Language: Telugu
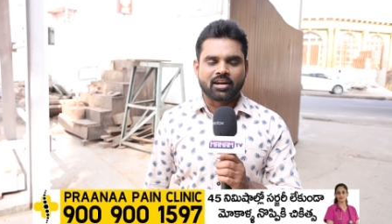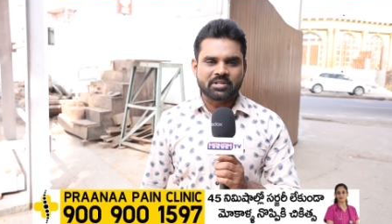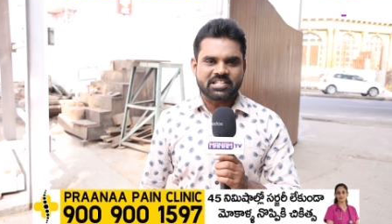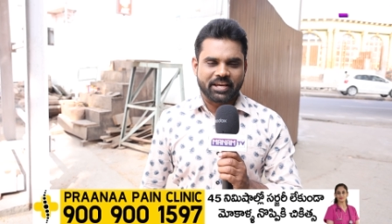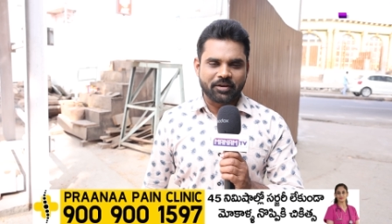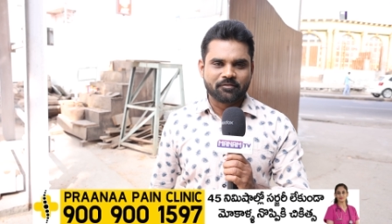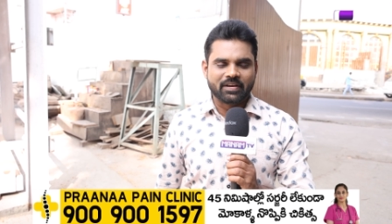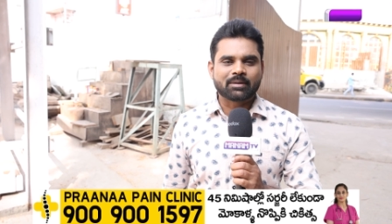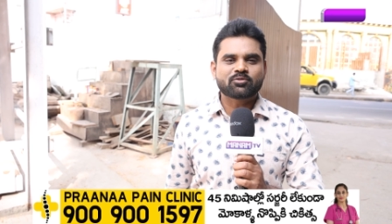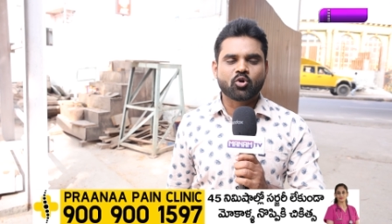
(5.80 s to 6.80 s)
నమస్తే
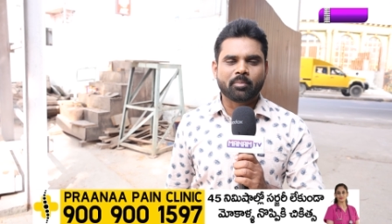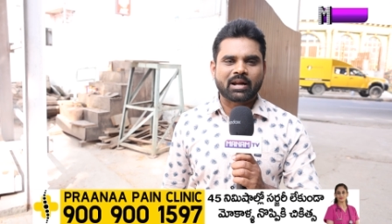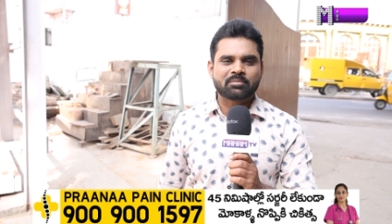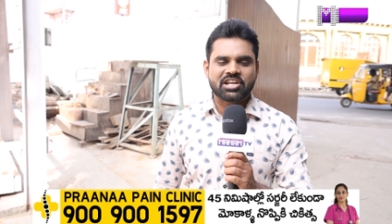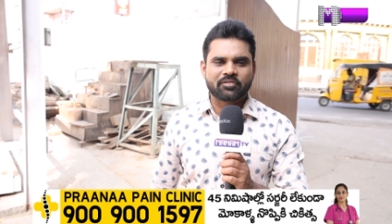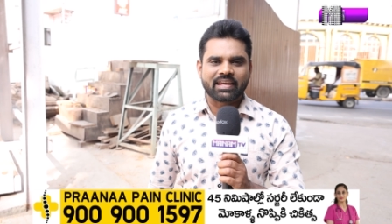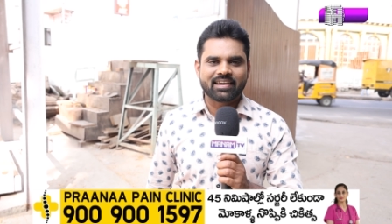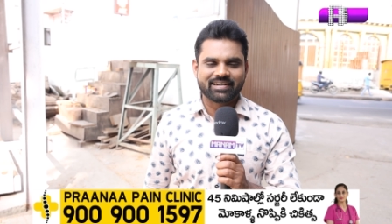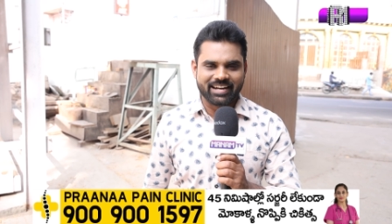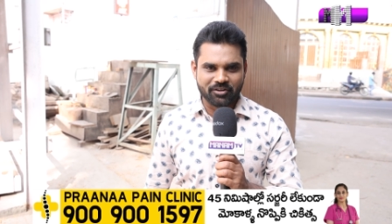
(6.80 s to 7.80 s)
వెల్కమ్ టు మనం టీవీ
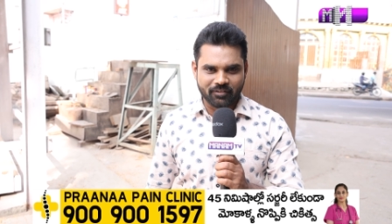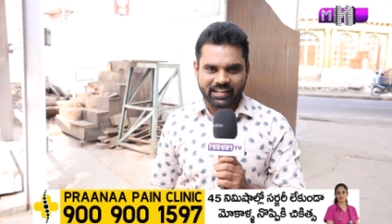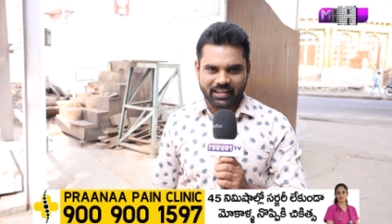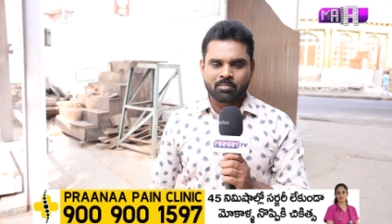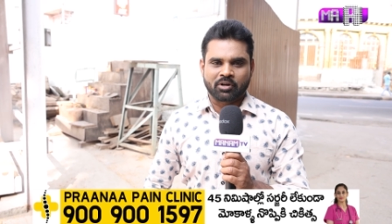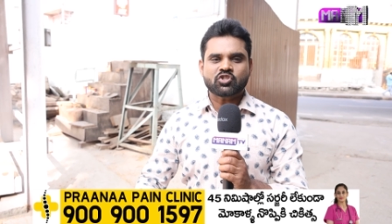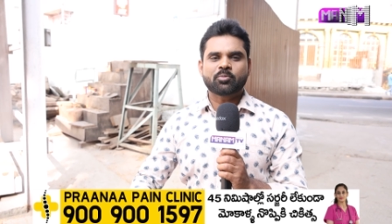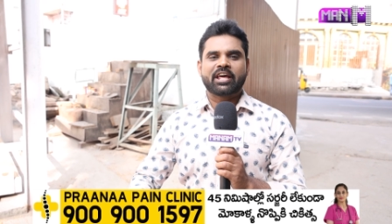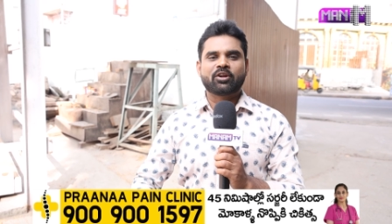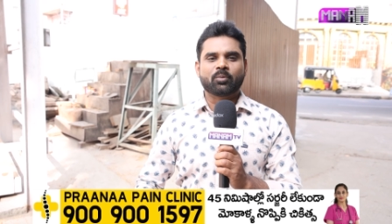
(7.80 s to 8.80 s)
నేను వలి
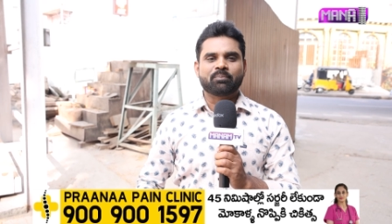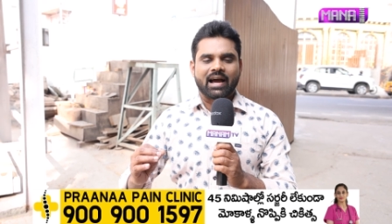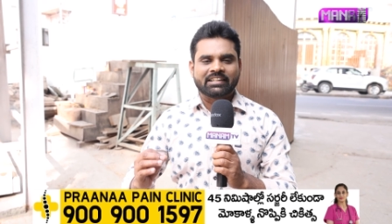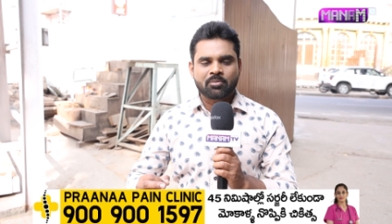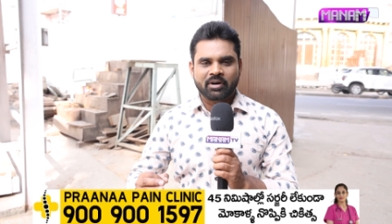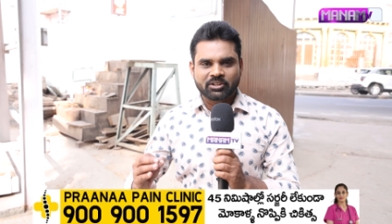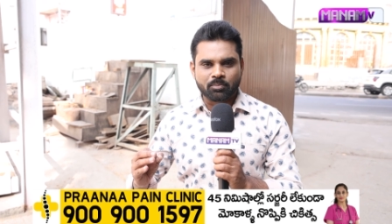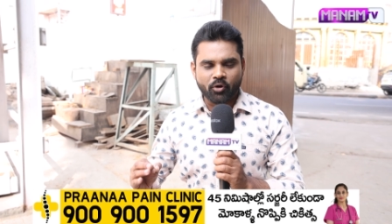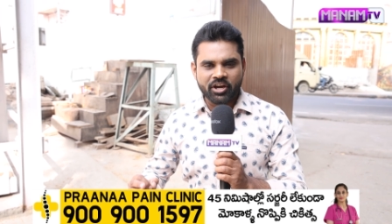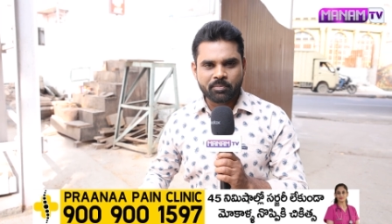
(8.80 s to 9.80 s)
ప్రస్తుతం నేను హైదరాబాద్
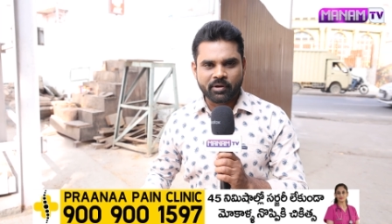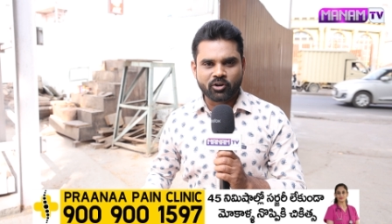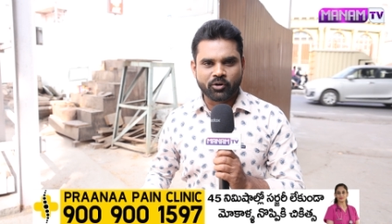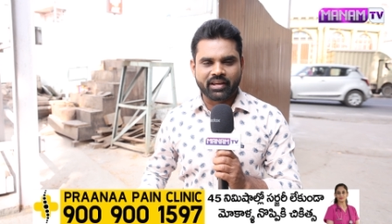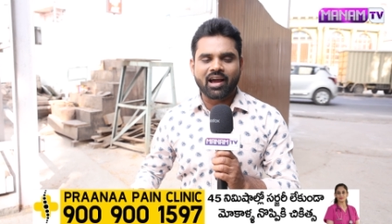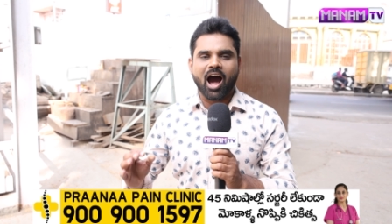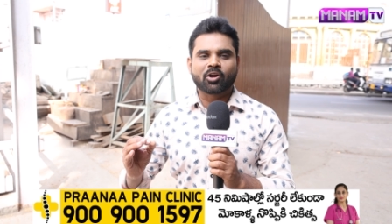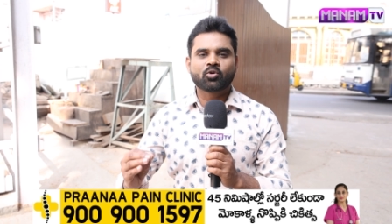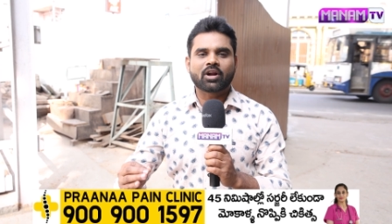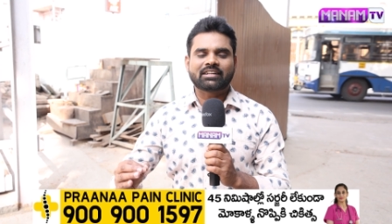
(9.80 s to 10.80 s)
బోయినపల్లిలోని
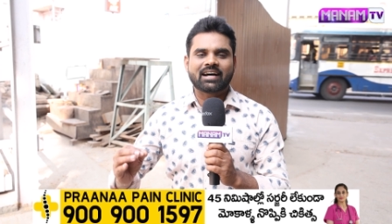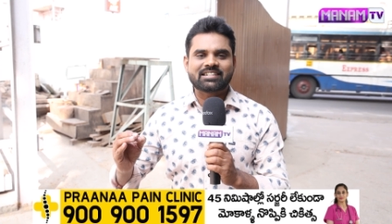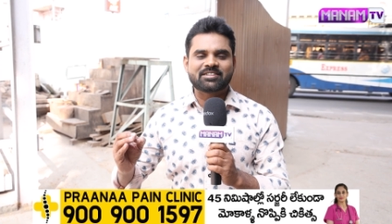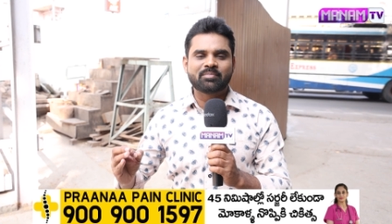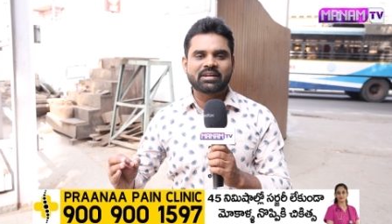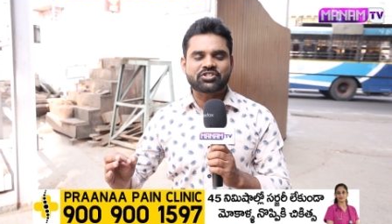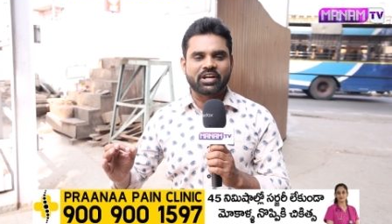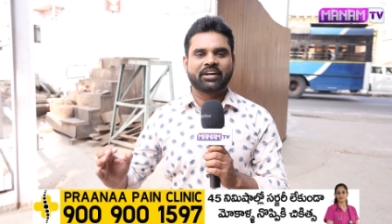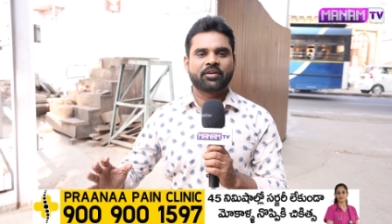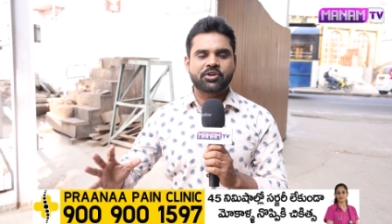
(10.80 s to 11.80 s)
అనురాధ టింబర్స్
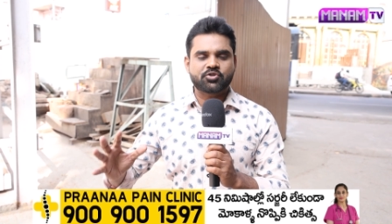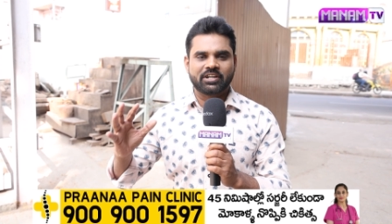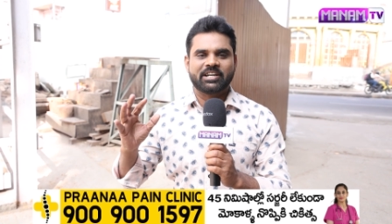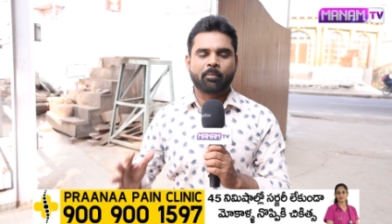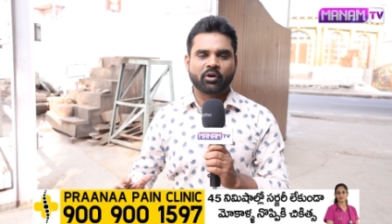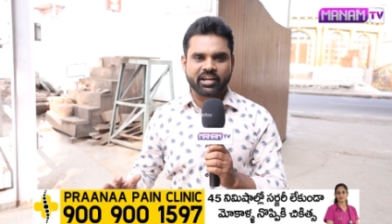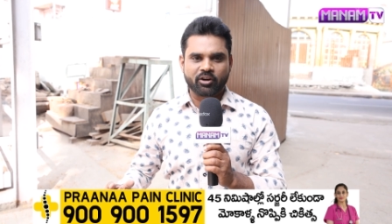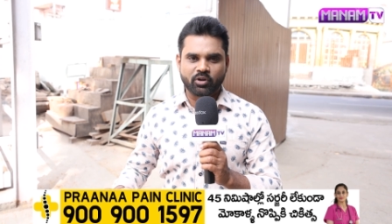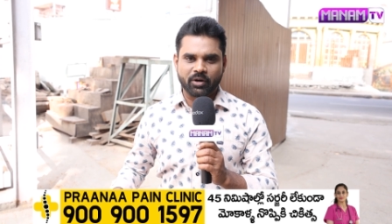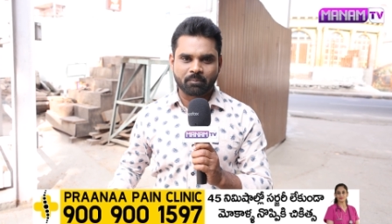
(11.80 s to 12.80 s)
ఇంటర్నేషనల్ డిపో
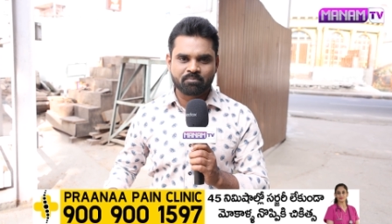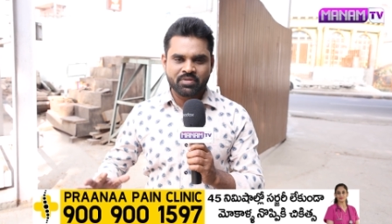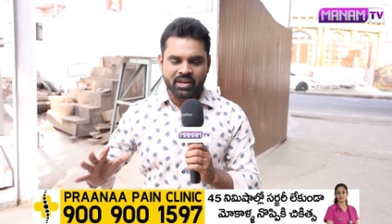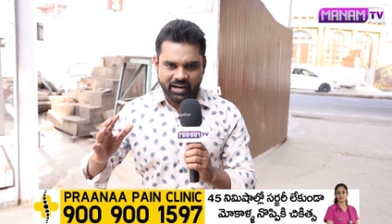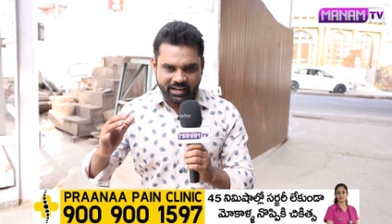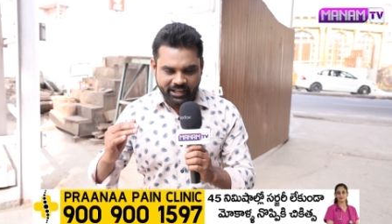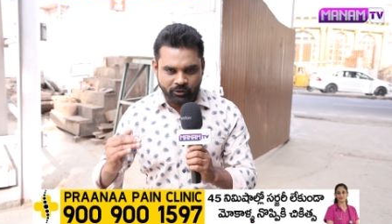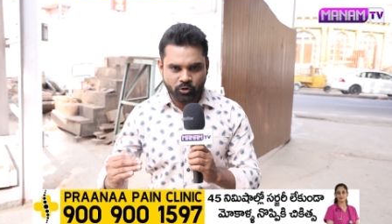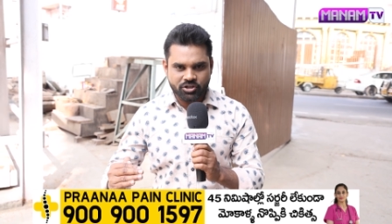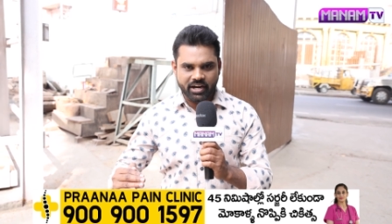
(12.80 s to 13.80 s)
దగ్గర ఉన్నాను ఇక్కడ
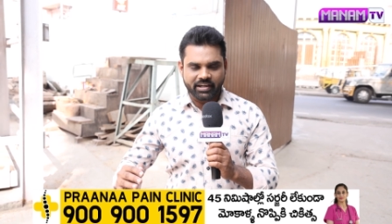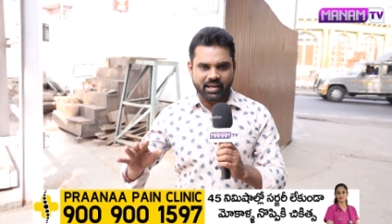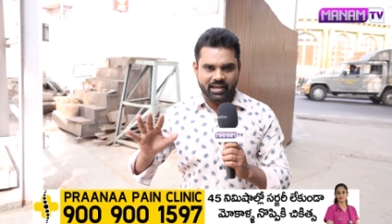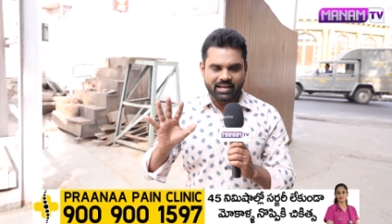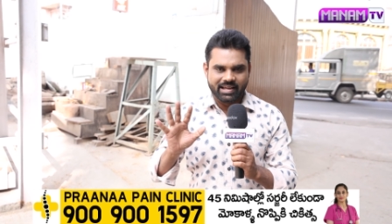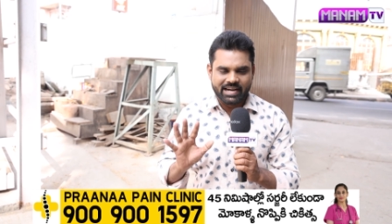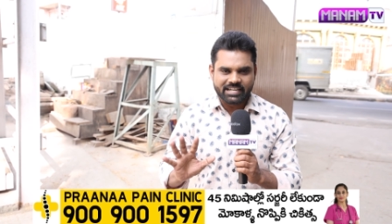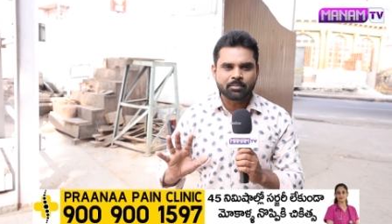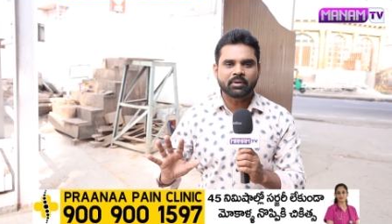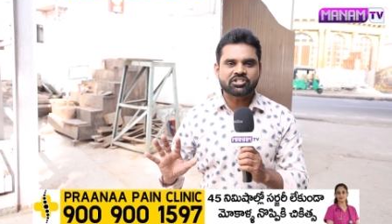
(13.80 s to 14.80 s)
ఎందుకు వచ్చారంటే ఈ
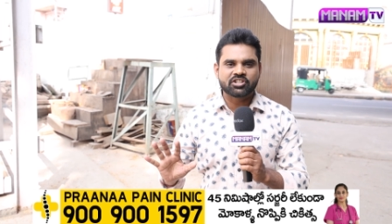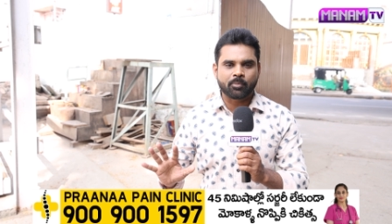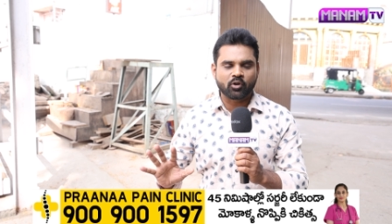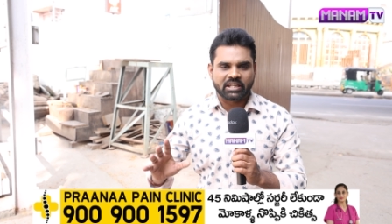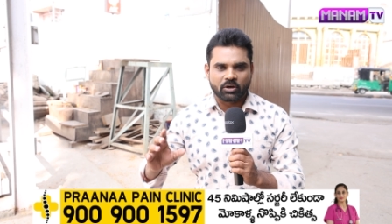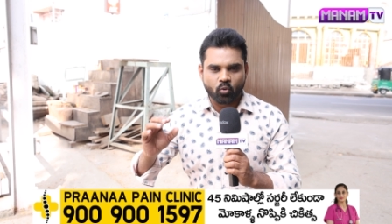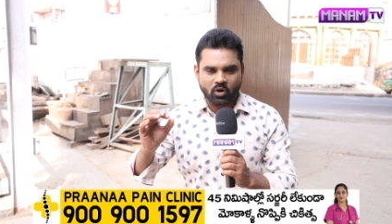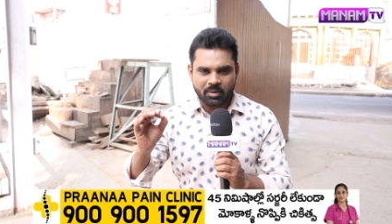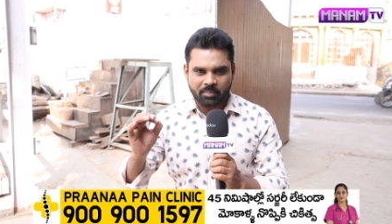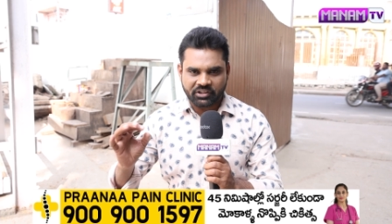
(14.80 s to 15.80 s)
టింబర్స్ డిపోకి
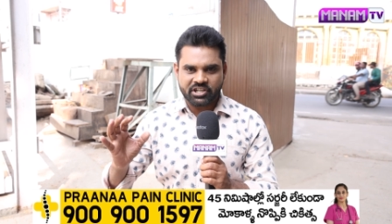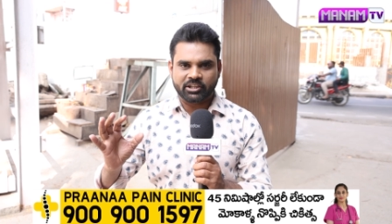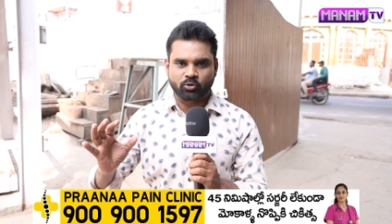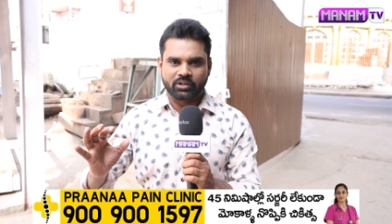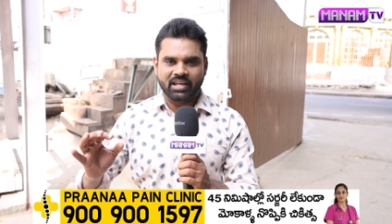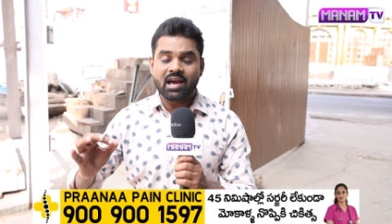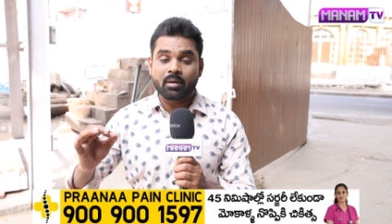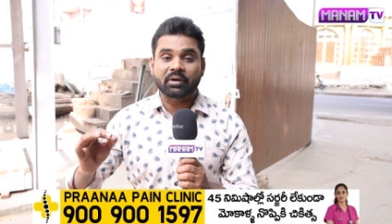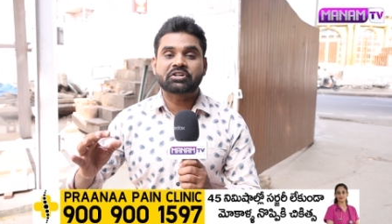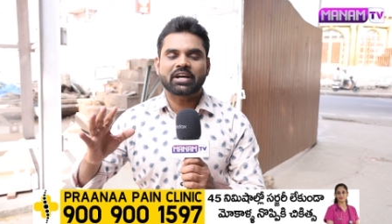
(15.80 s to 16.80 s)
ఒక ప్రత్యేకత ఉంది
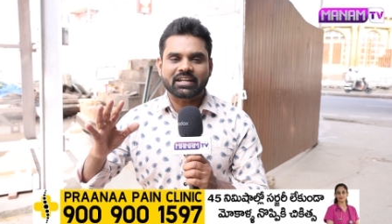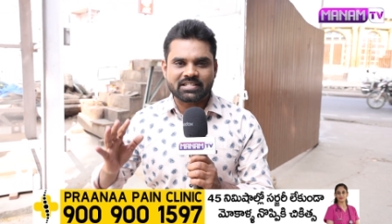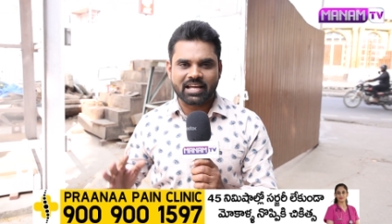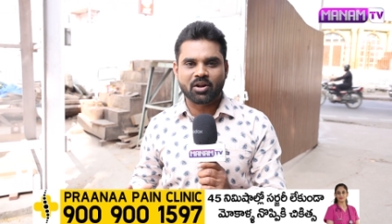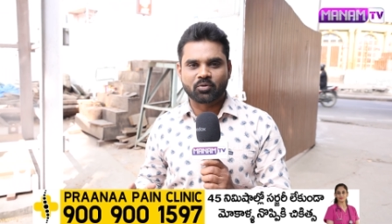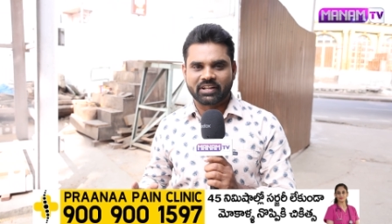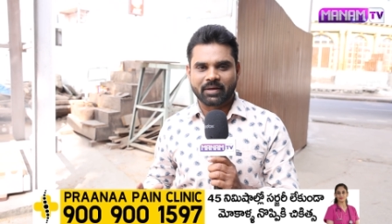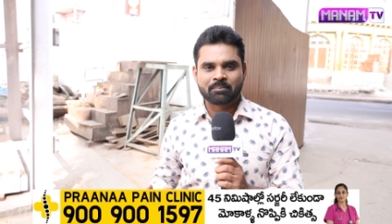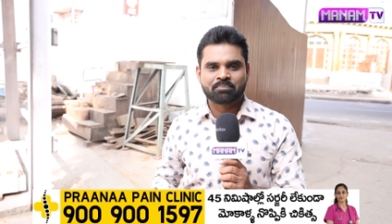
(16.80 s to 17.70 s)
ప్రత్యేక స్థానం ఉంది